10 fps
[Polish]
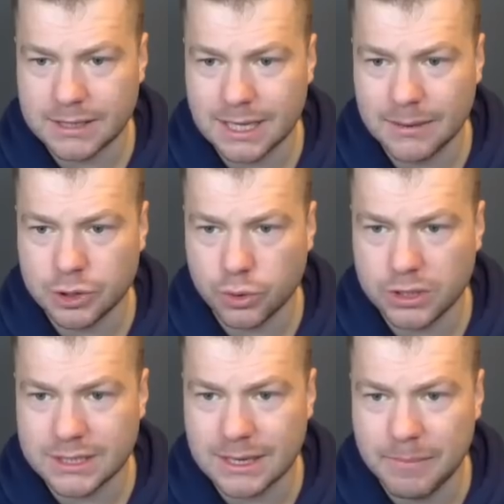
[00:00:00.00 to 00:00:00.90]
Staram się
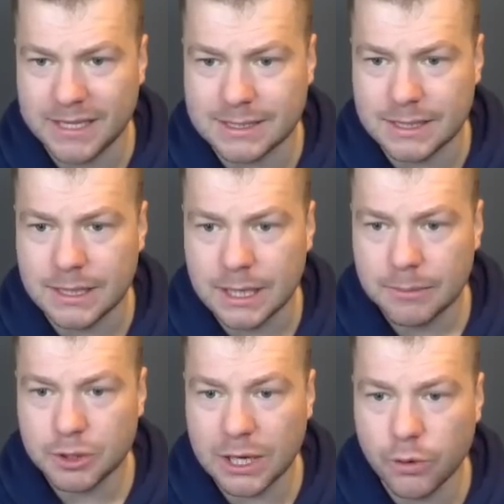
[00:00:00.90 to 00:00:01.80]
uciec za plecy
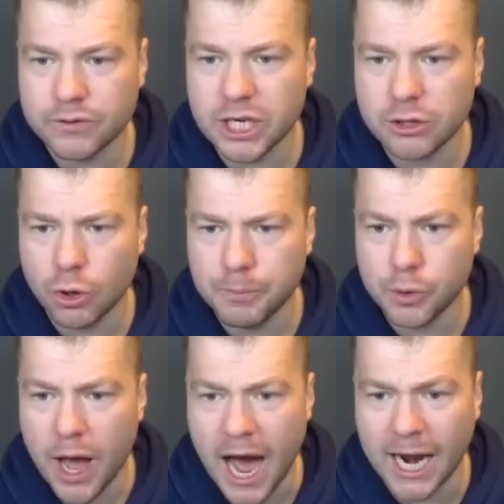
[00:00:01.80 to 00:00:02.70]
po taką wciętą
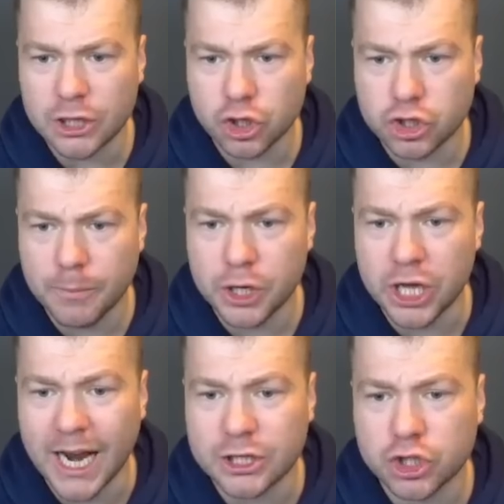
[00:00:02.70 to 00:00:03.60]
piłę, ale to zrobili,
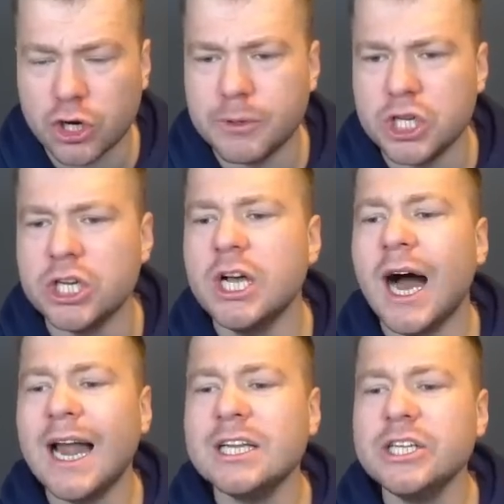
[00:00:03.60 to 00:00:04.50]
ale to zrobili,
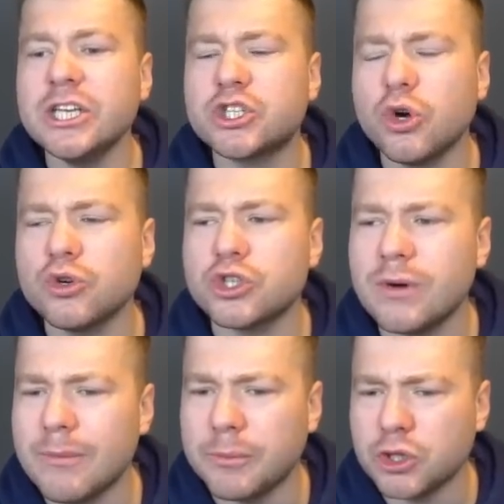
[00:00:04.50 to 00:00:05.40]
ale nie
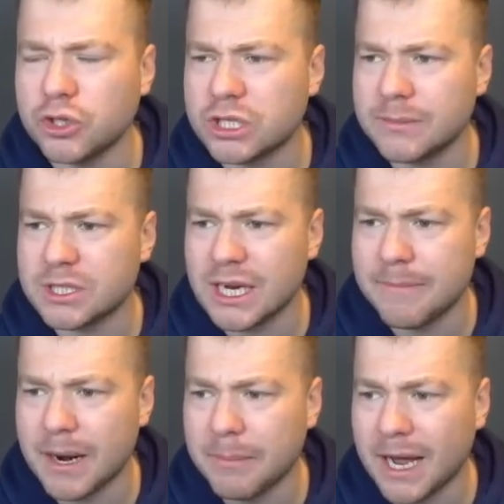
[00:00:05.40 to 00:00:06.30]
zdążyłem ominąć tym
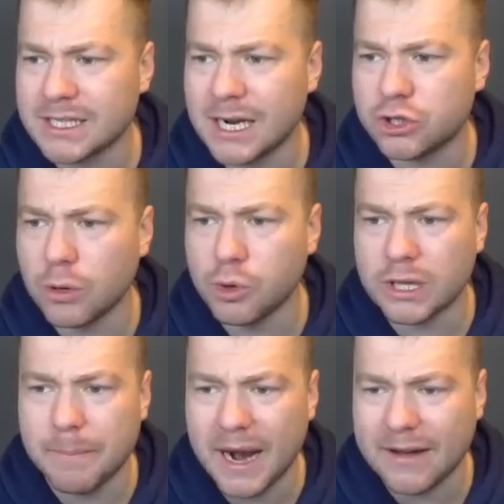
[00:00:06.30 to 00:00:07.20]
strzałem bramkarza, ale to było
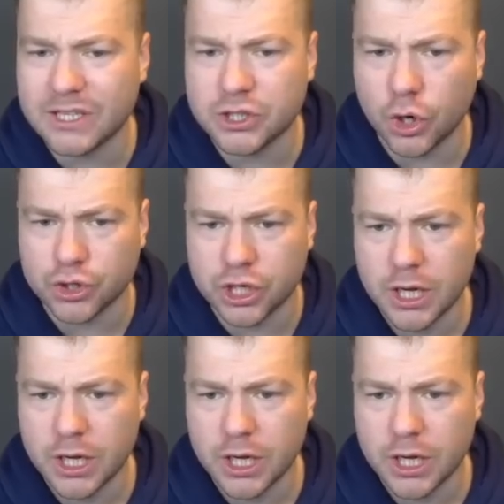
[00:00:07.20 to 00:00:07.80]
naprawdę coś.